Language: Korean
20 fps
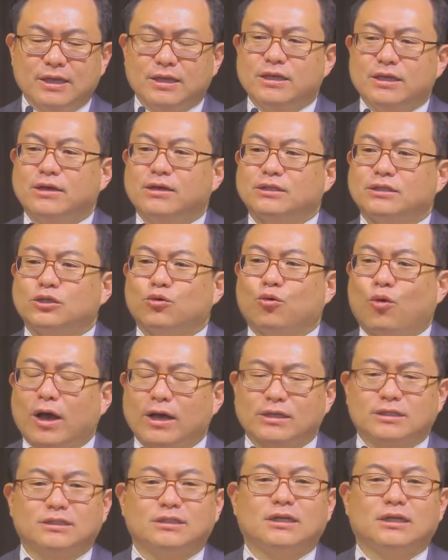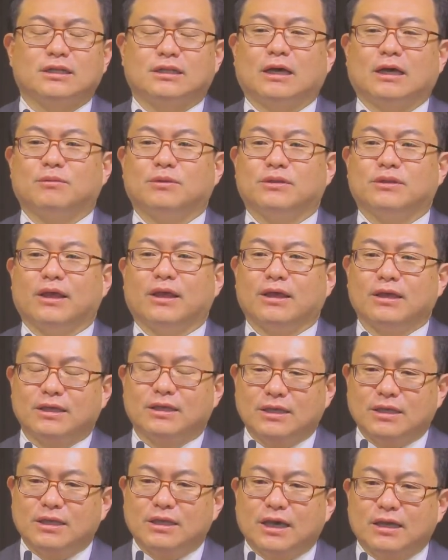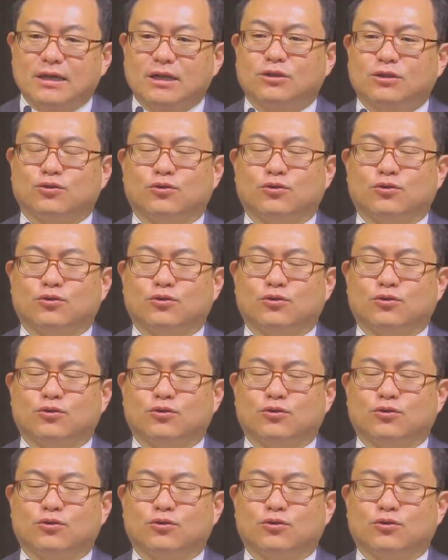이것이 확실한 답인데 이 안에